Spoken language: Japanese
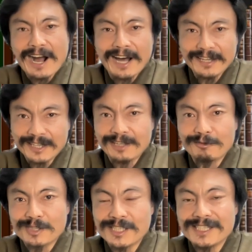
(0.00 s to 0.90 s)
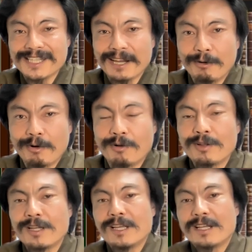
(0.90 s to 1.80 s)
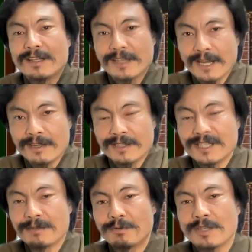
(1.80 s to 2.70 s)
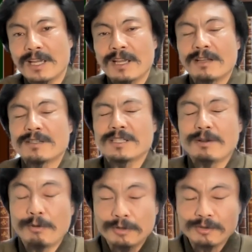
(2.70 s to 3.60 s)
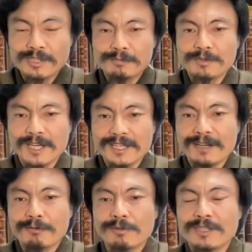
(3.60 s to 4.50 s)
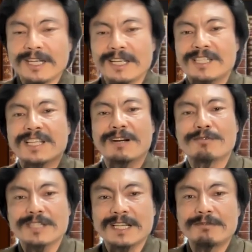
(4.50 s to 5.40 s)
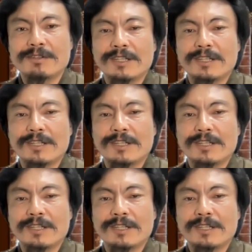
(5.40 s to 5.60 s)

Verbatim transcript: あなたの人生をね、自分で本当に自分のやりたいことにだけ時間を使うっ